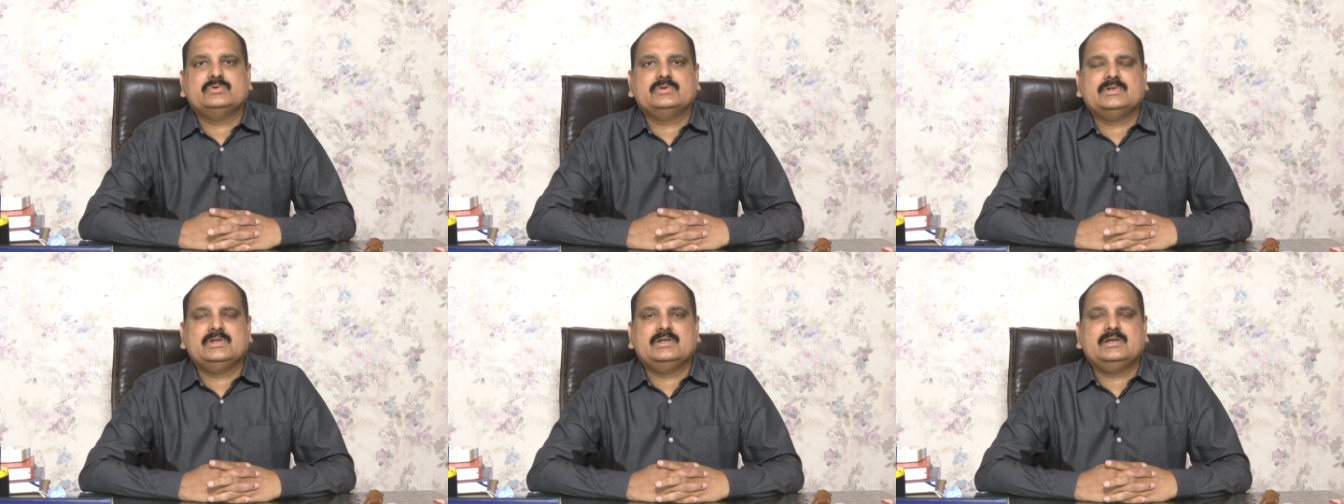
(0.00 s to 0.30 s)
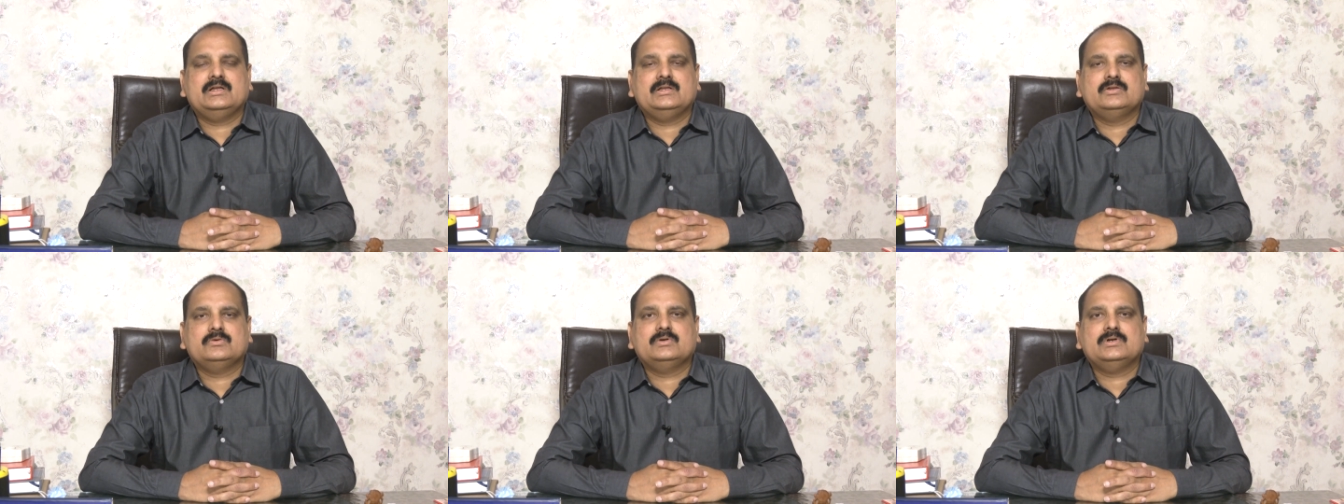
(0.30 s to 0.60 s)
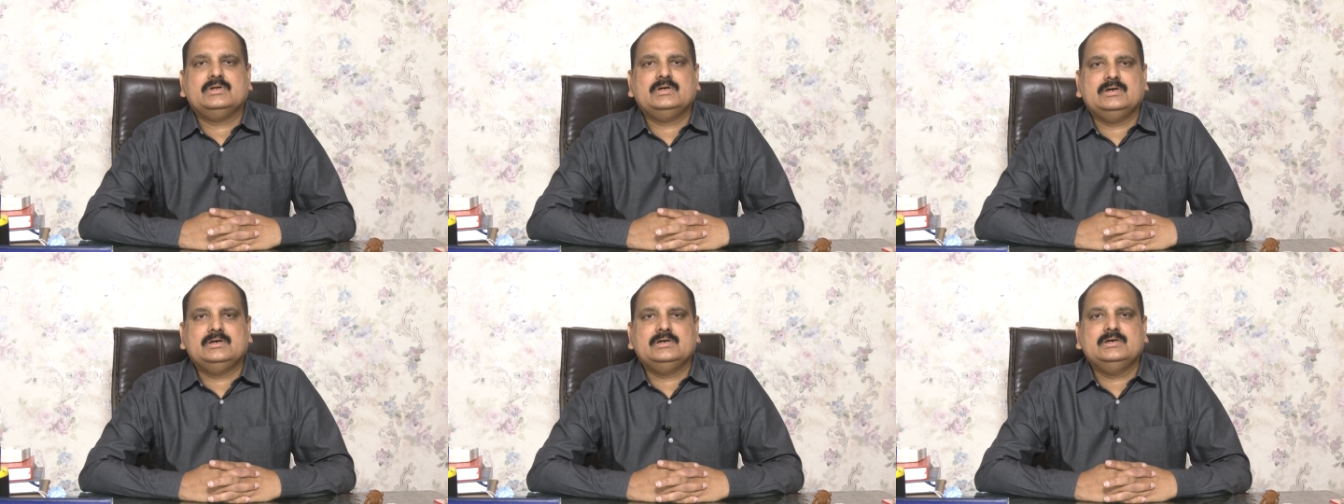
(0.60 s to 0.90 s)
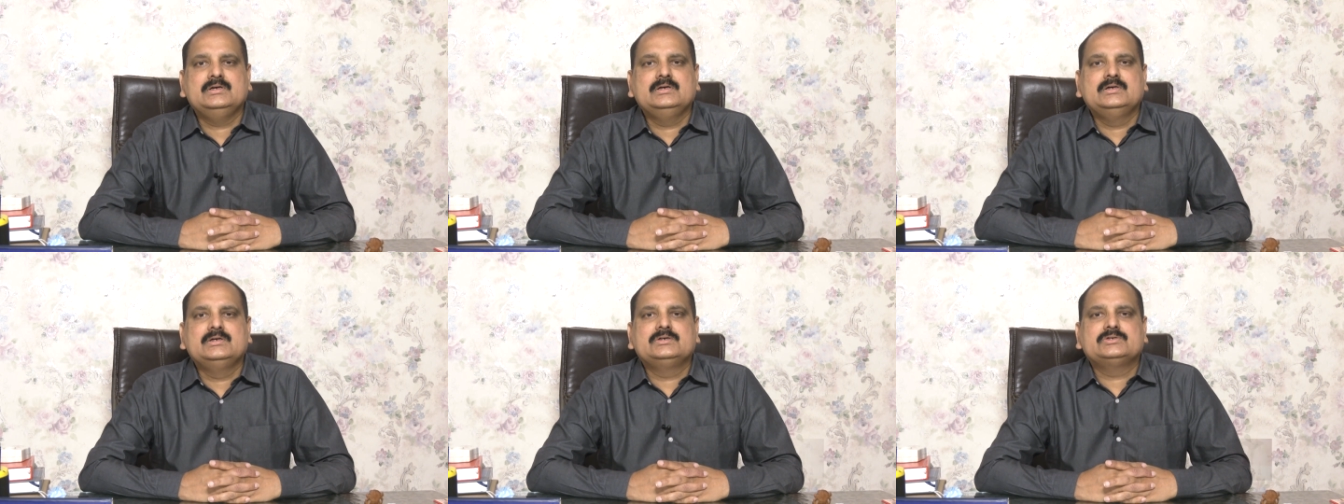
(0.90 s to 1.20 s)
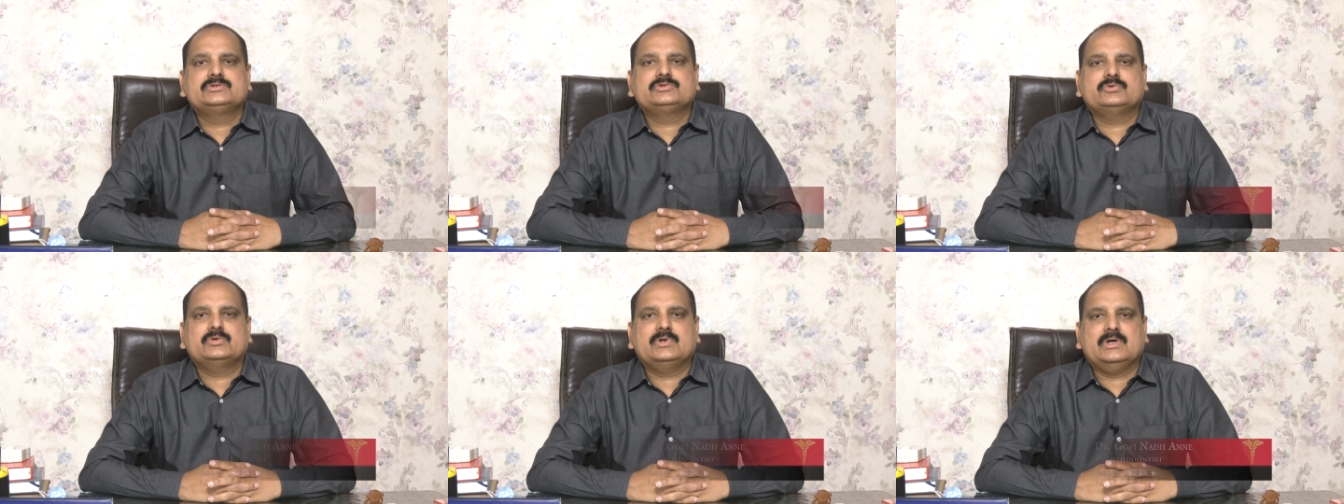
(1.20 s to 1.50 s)
ఉన్నదా అనేది కూడా
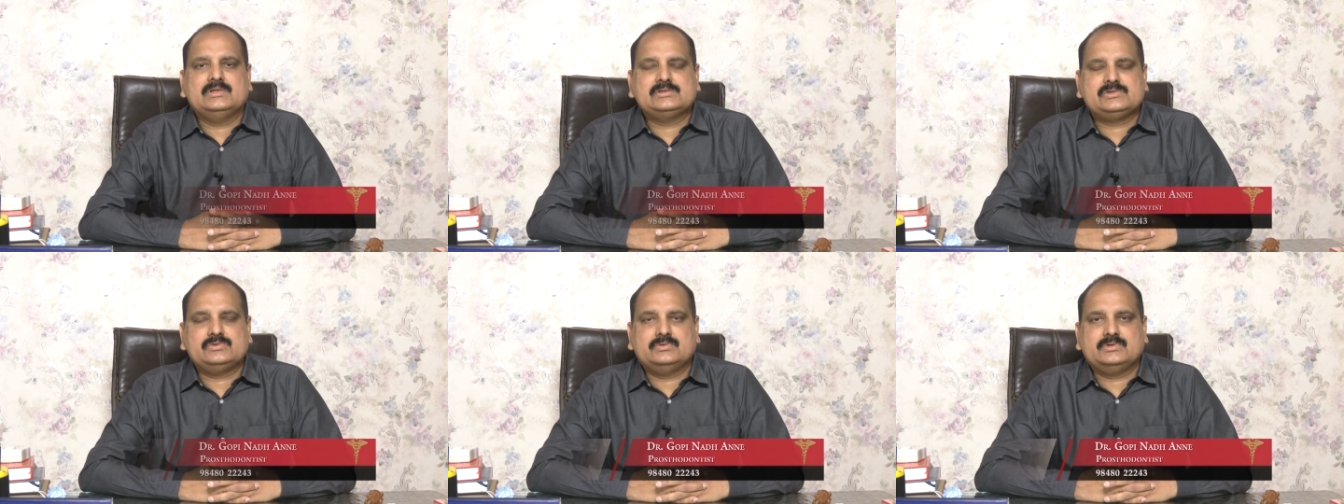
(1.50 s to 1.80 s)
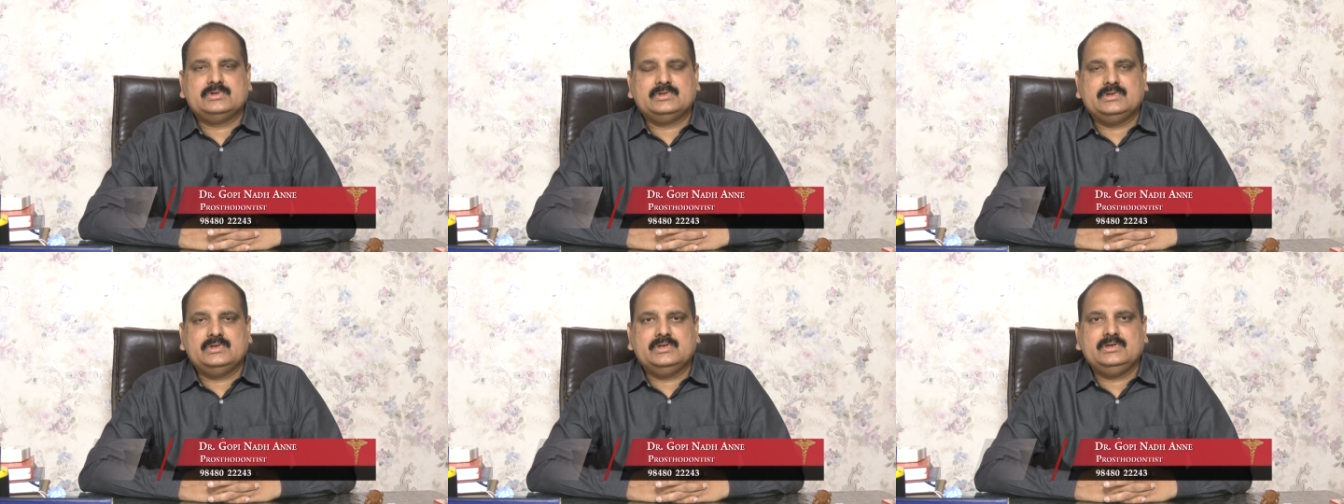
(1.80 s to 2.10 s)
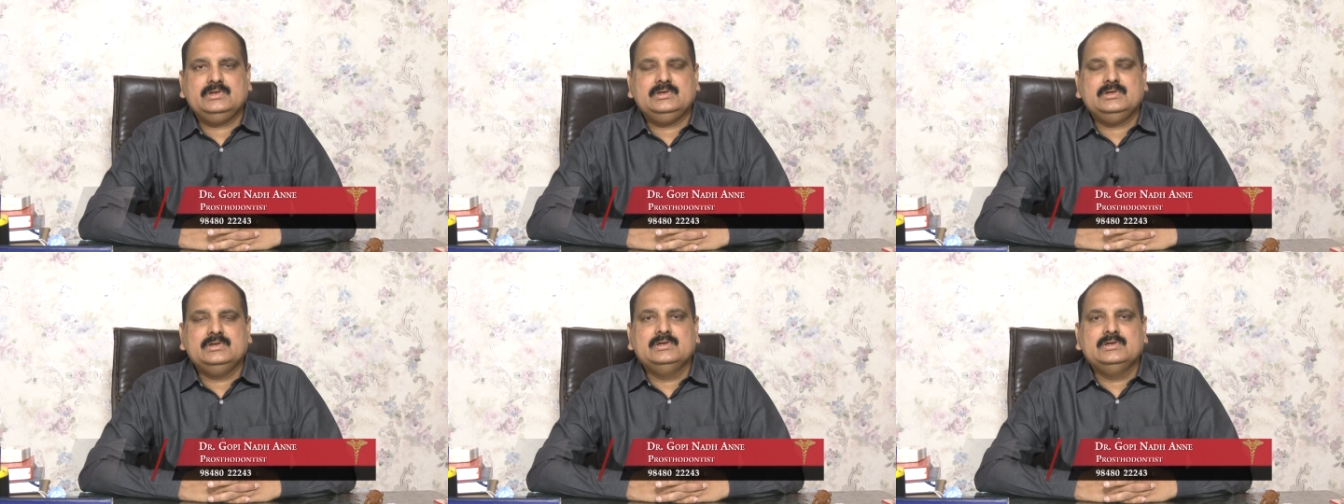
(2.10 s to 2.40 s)
చూడాల్సి ఉంటుంది